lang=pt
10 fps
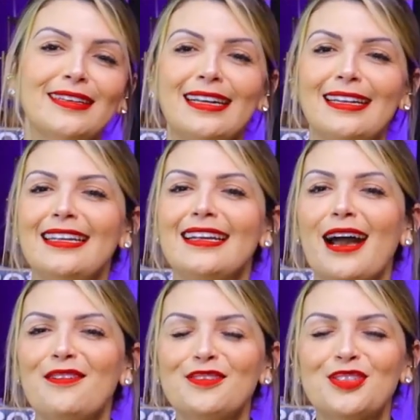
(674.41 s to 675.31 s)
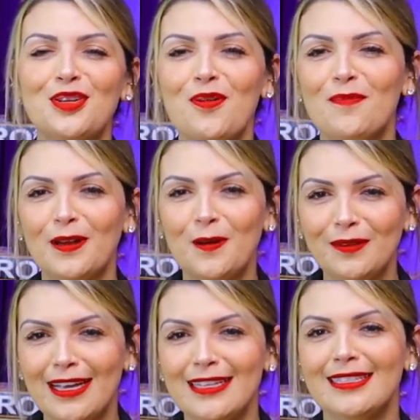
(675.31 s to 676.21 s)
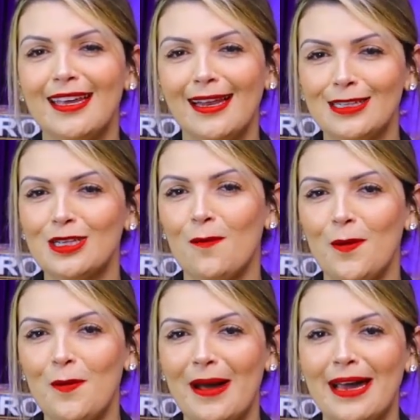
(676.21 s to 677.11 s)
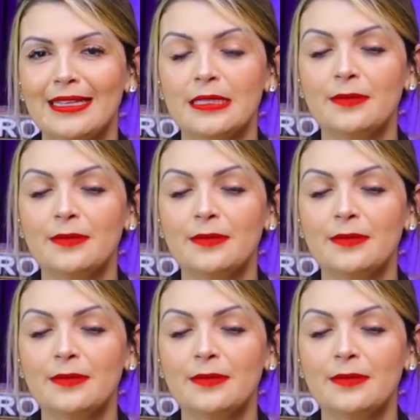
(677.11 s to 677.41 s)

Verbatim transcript: ligar um som para que eu pudesse relaxar um pouco mais.